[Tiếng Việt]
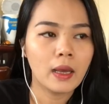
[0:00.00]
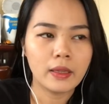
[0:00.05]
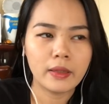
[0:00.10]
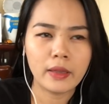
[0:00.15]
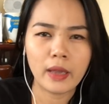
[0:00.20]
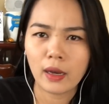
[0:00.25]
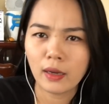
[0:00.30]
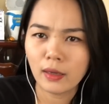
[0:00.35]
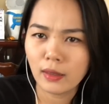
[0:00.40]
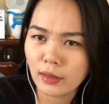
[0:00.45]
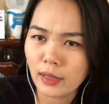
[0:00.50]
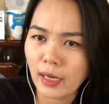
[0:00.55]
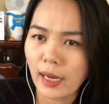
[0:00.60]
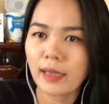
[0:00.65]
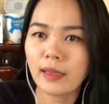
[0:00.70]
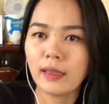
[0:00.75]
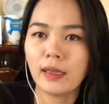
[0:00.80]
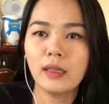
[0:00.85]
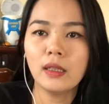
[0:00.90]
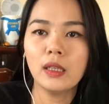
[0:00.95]
Vẫn
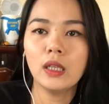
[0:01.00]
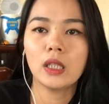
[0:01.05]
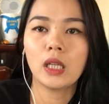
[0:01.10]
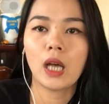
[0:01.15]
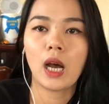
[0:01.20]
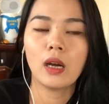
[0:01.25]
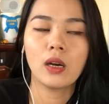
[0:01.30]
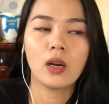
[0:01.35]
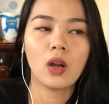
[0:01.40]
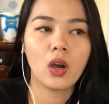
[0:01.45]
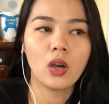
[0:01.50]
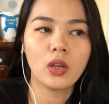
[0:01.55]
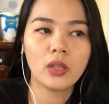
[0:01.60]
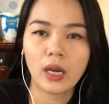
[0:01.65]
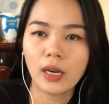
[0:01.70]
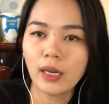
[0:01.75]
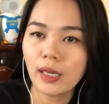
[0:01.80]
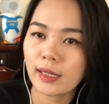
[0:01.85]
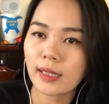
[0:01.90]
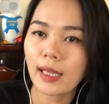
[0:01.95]
là những người thợ đó,
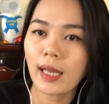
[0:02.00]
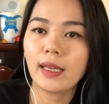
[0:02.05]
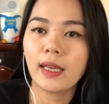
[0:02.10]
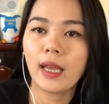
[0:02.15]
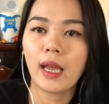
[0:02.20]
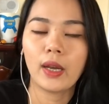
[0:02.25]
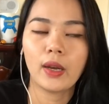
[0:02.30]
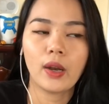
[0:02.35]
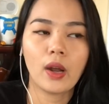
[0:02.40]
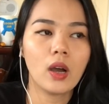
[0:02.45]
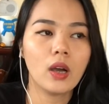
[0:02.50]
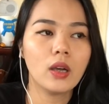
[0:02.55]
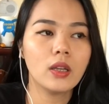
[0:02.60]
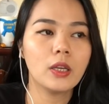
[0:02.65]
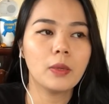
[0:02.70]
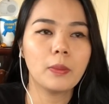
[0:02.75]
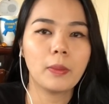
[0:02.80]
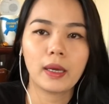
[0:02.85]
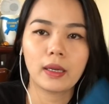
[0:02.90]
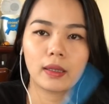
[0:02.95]
vẫn là tay nghề đó,
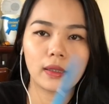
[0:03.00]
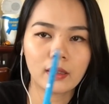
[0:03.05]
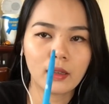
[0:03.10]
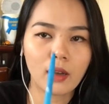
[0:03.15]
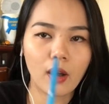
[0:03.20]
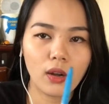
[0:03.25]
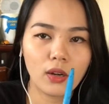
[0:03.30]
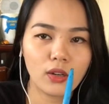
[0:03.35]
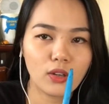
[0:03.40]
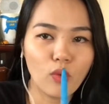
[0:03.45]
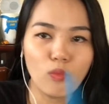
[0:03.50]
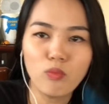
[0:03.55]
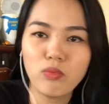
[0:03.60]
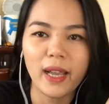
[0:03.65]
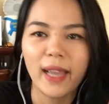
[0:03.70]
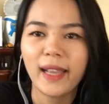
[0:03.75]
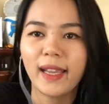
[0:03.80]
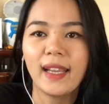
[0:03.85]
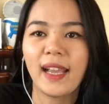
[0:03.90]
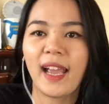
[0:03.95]
nhưng mà có đúng
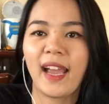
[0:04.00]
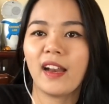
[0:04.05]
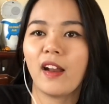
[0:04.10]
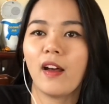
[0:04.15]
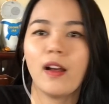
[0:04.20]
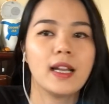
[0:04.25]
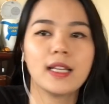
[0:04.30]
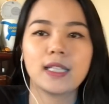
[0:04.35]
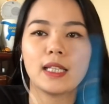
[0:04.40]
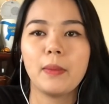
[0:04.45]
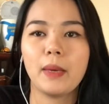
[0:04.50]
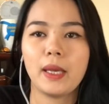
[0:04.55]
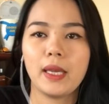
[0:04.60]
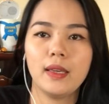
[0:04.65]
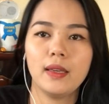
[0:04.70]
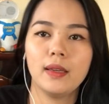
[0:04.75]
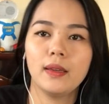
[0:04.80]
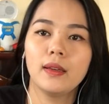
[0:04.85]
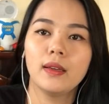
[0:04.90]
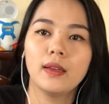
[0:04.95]
ngay cái ngày đó là sẽ
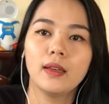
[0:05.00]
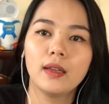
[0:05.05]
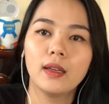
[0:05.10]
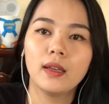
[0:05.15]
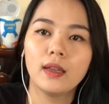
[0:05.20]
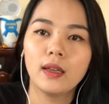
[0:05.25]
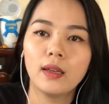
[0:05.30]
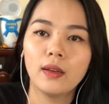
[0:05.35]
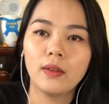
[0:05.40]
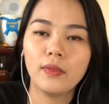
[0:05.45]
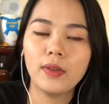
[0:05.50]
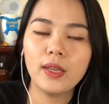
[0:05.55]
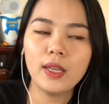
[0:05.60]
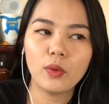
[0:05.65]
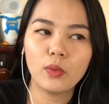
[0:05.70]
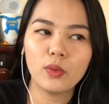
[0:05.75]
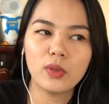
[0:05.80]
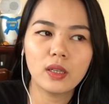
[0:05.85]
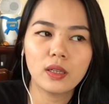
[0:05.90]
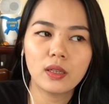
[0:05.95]
bị. Ví
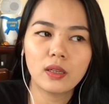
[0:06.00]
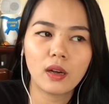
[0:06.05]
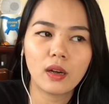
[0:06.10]
dụ như